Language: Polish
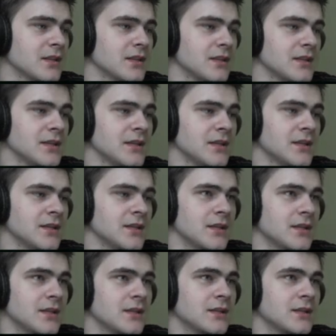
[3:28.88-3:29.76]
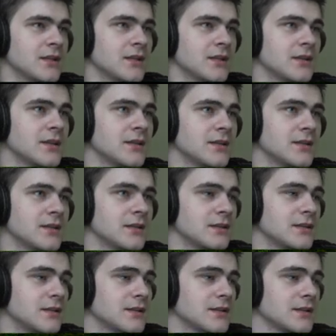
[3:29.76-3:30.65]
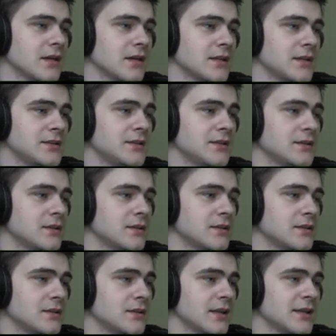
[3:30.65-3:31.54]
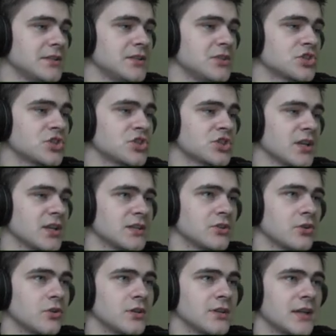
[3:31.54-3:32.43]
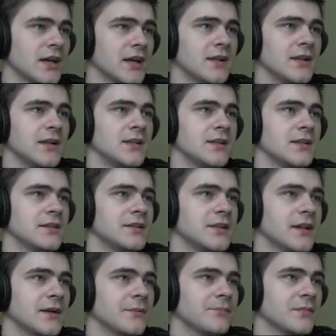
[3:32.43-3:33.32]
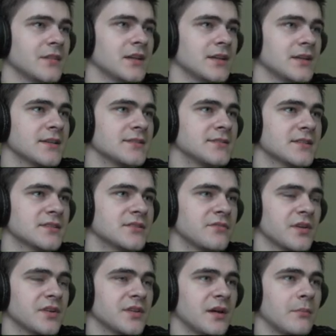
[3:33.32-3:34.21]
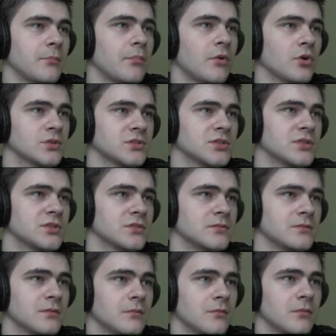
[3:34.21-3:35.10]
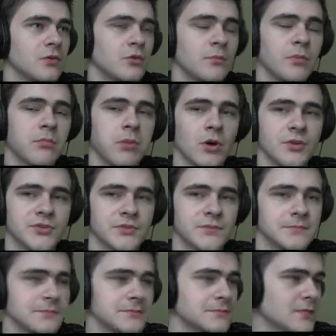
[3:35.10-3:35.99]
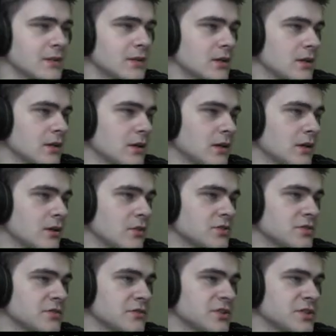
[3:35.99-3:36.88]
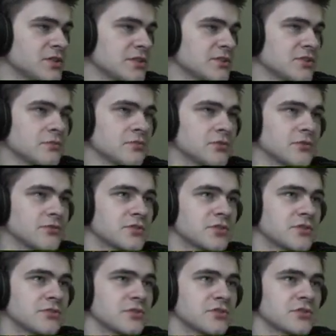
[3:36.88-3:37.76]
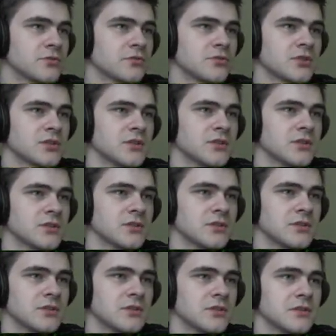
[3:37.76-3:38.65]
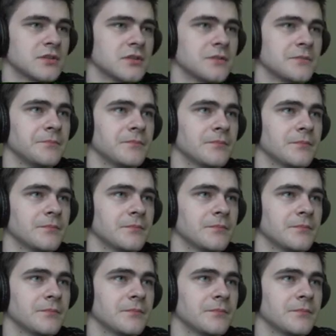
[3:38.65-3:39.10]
i naj, e, najniższa dolna linia jest nazywana bot lub bottom. Oczywiście są to wszystko skróty yy,